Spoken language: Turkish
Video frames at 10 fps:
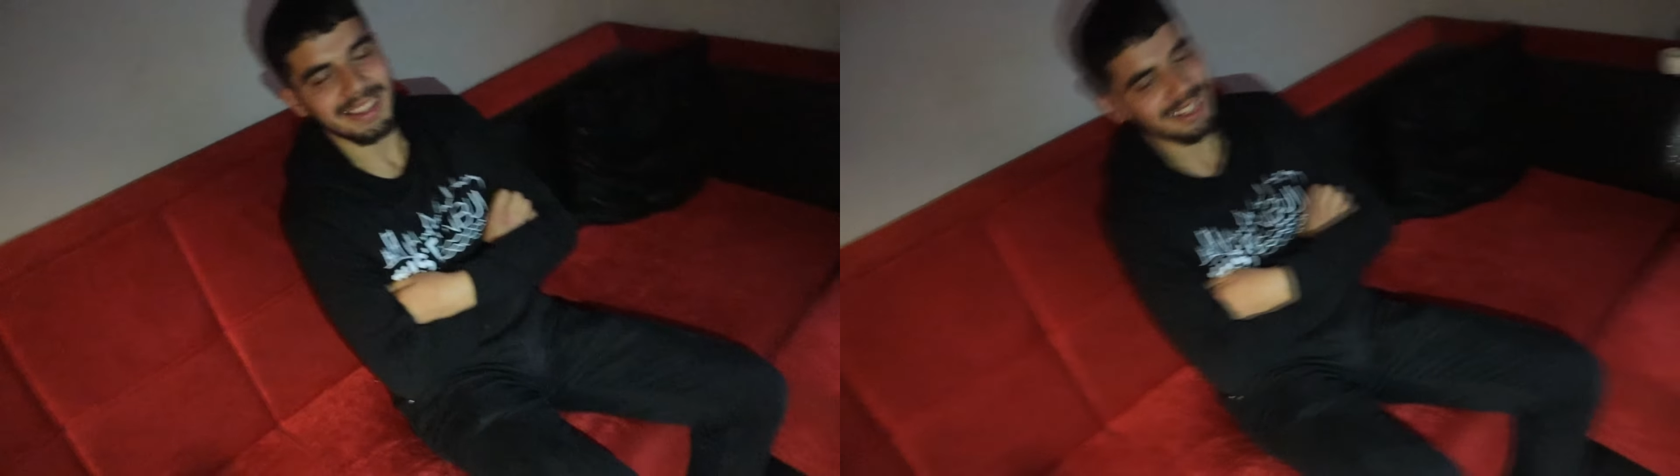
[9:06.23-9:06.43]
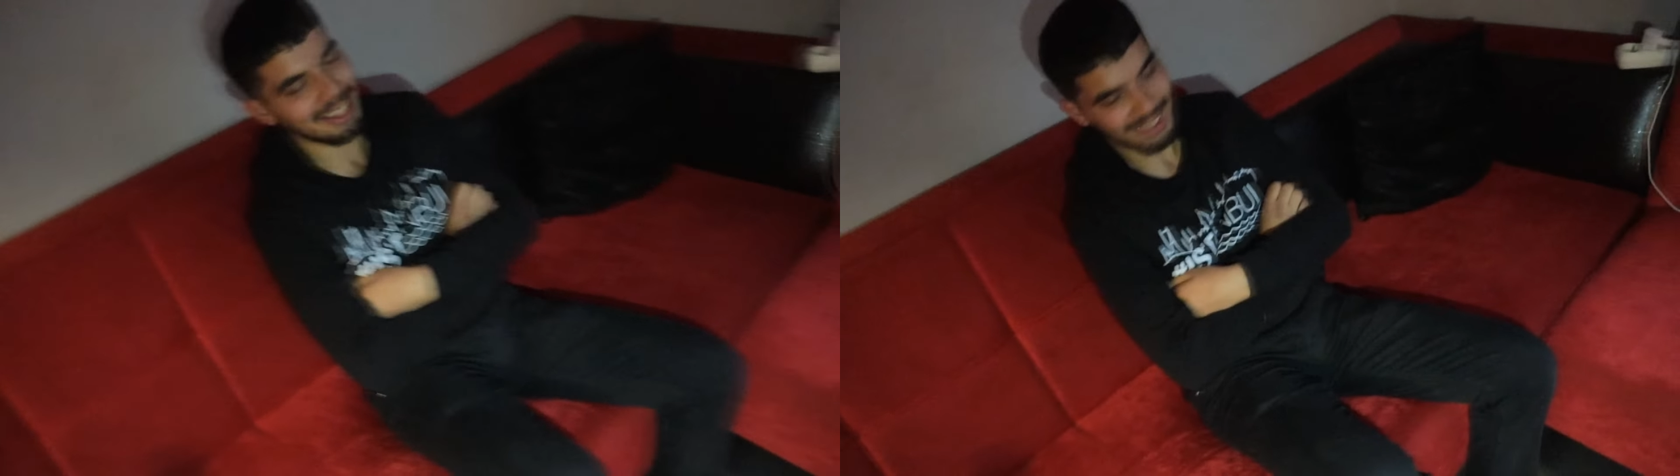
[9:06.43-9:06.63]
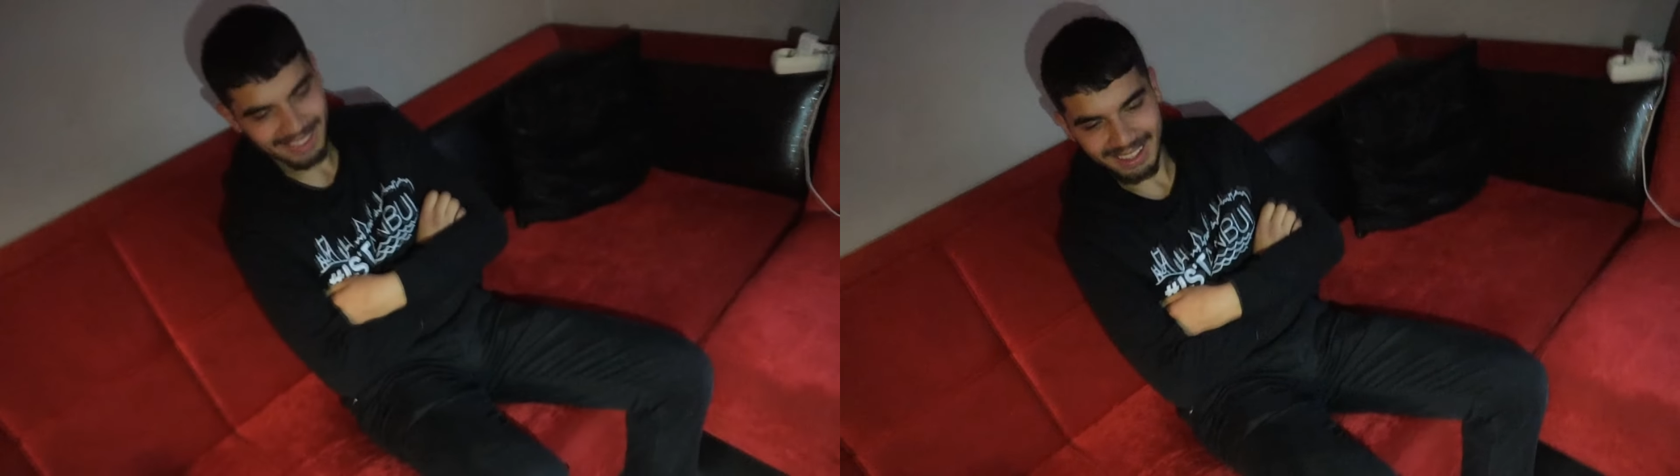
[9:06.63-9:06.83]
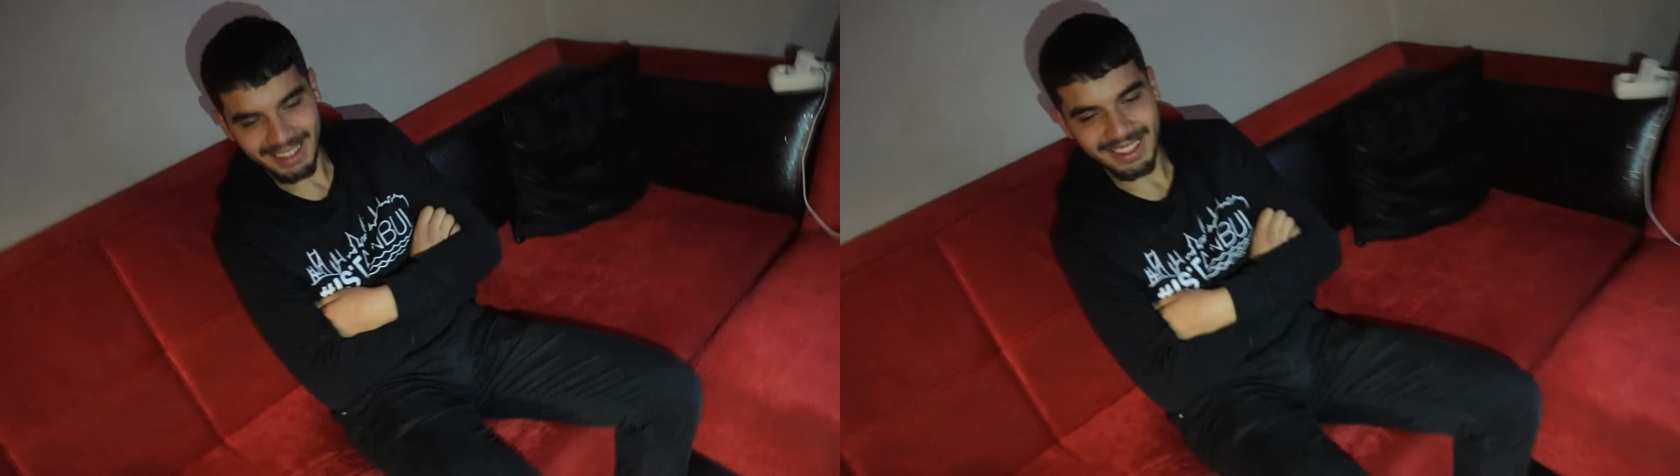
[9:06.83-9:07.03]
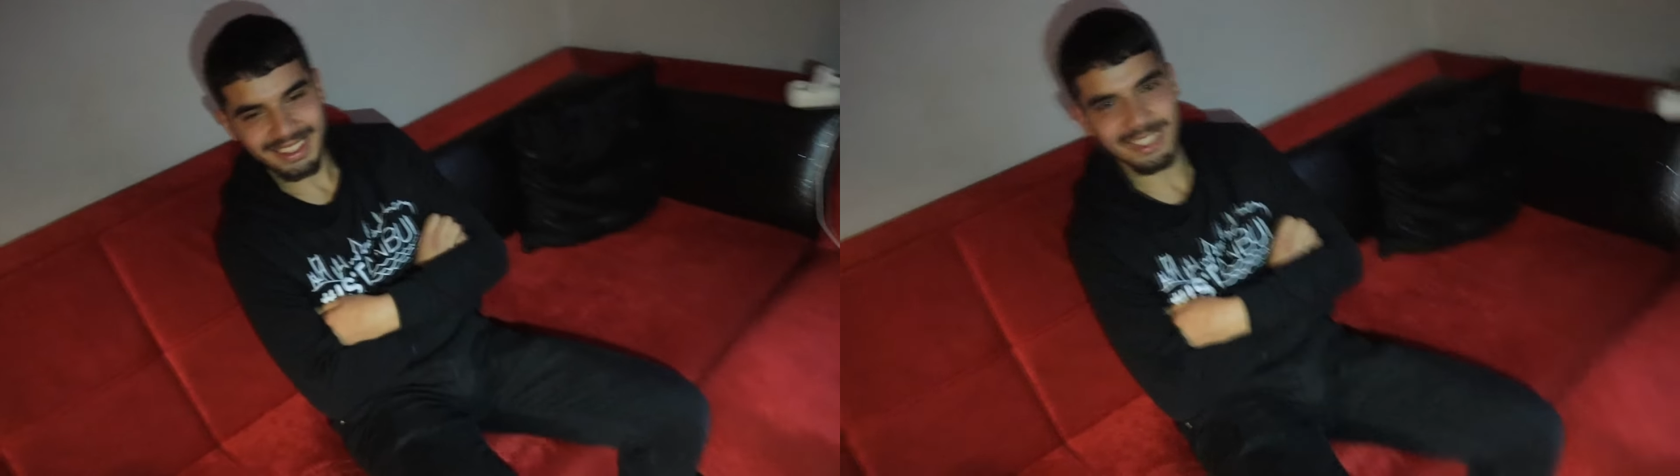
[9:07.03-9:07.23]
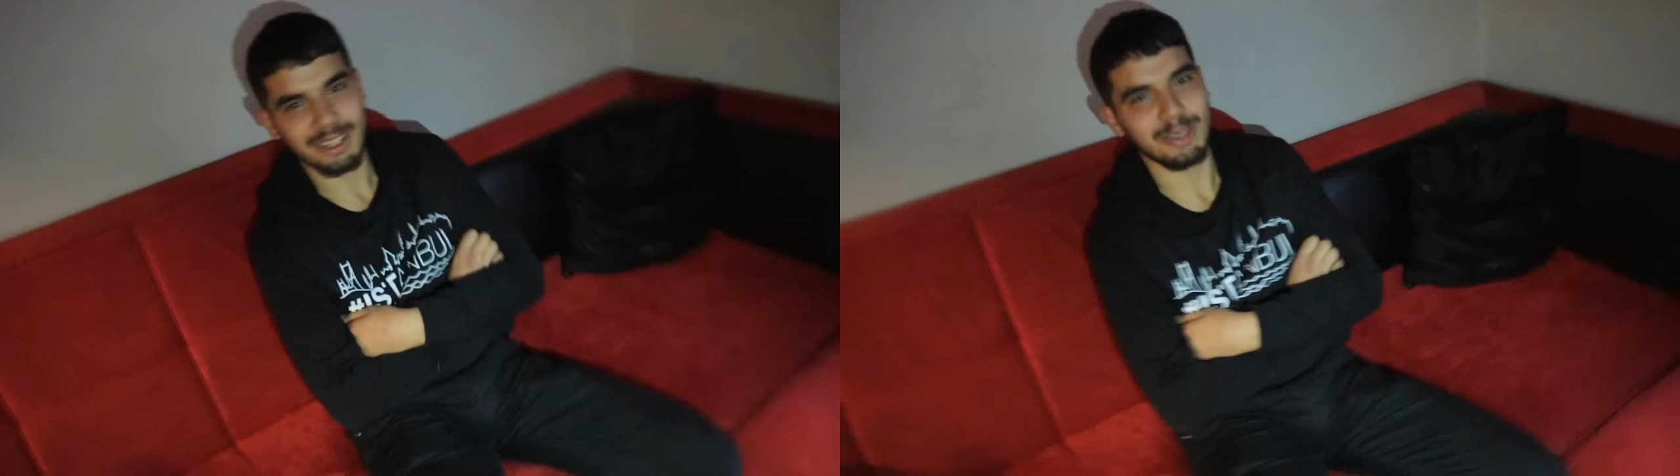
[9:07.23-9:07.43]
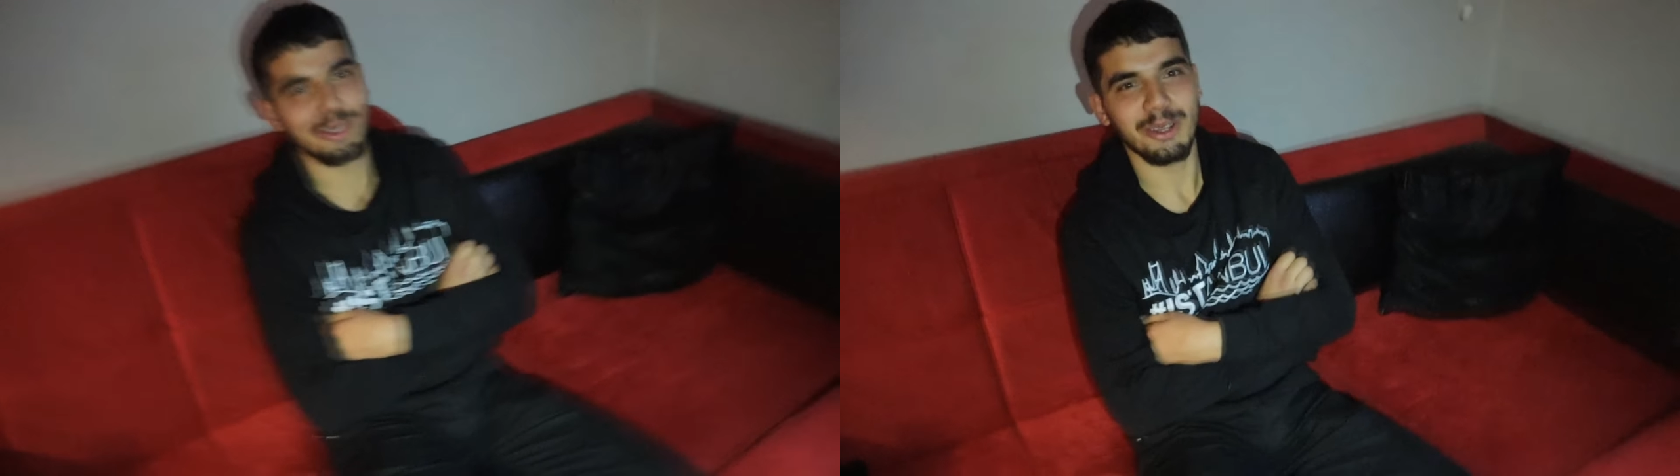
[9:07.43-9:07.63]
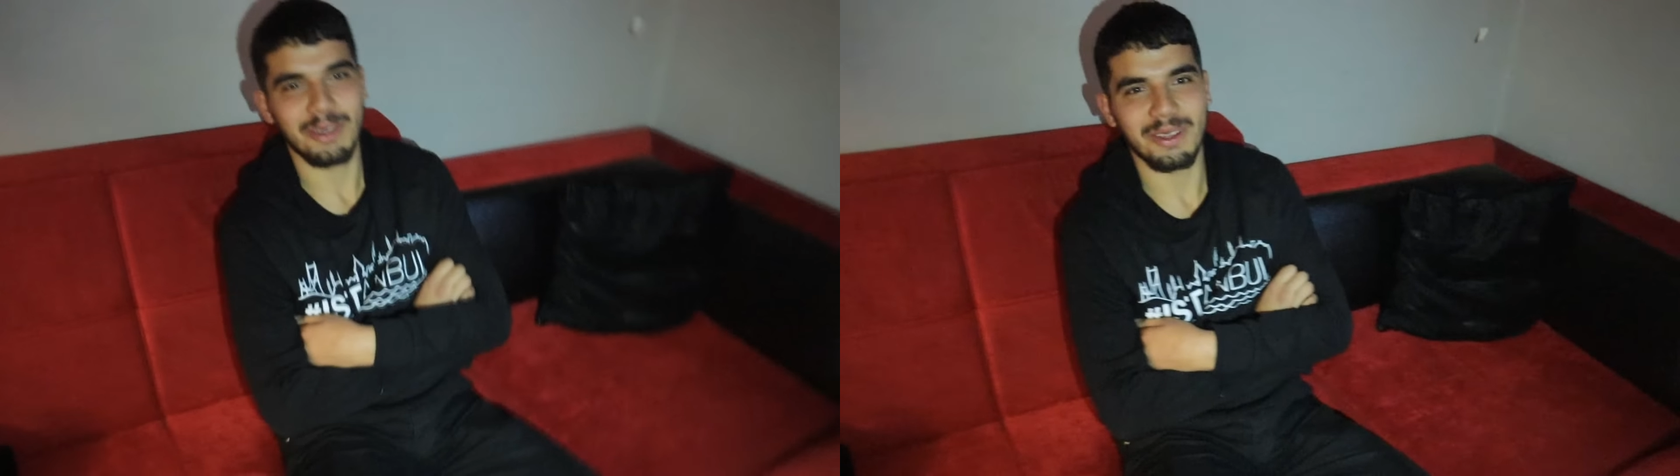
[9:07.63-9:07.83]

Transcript: Girek. Sıkıntı yok.